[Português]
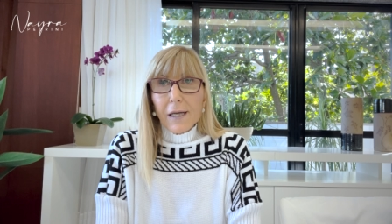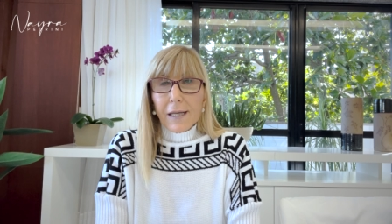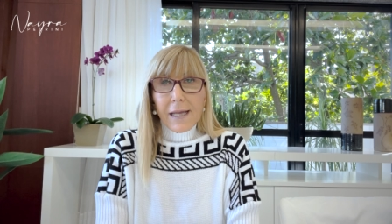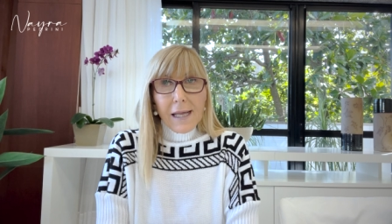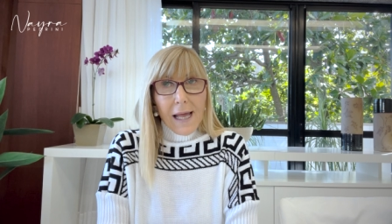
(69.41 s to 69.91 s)

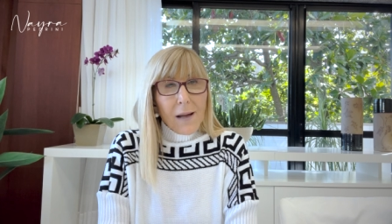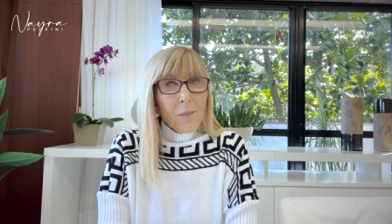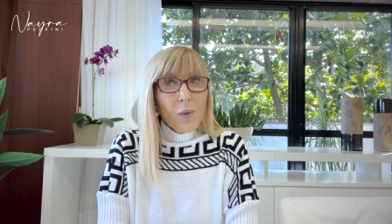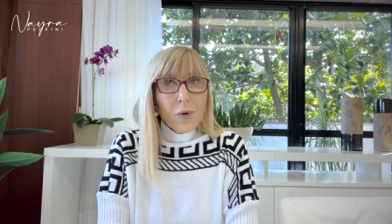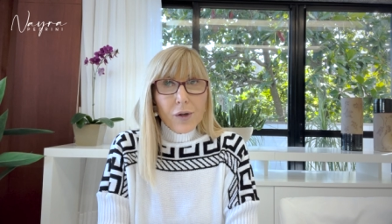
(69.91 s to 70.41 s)
que é
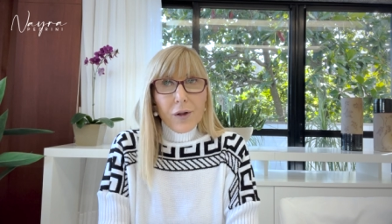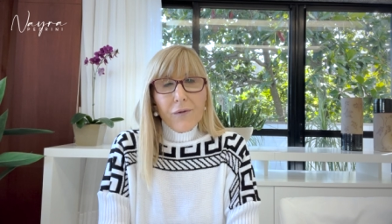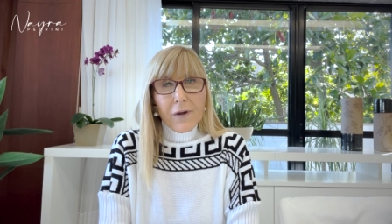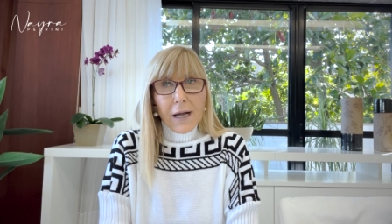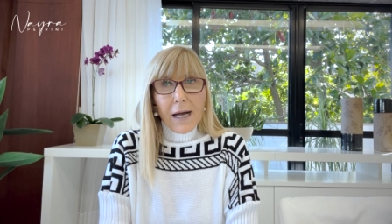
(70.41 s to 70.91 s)
muito
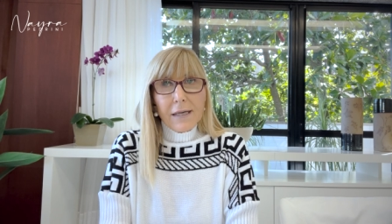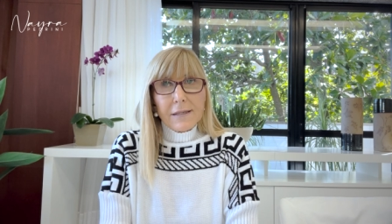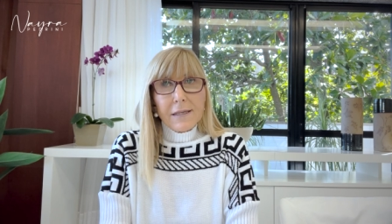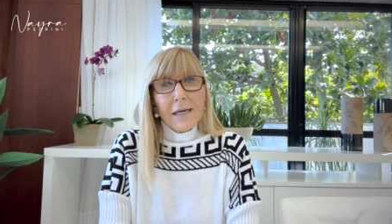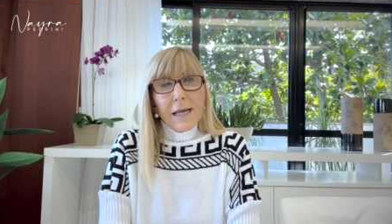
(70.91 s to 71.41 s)
eficaz,